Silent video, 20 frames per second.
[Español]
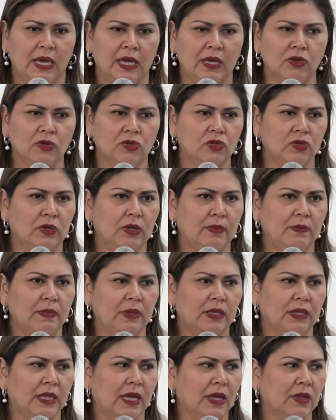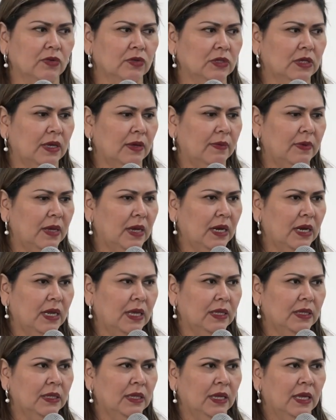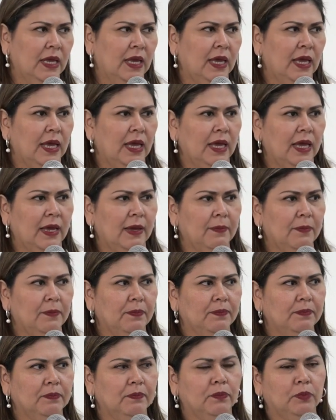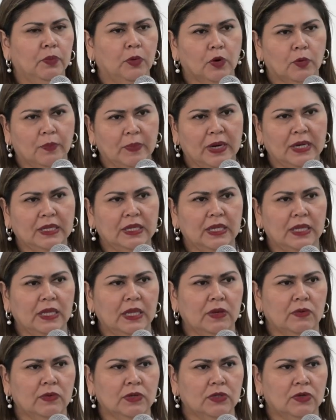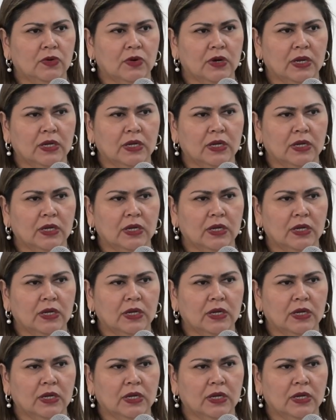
Por su parte, la directora de este campus en zona de la cultura, Telma Leticia Ruiz Becerra,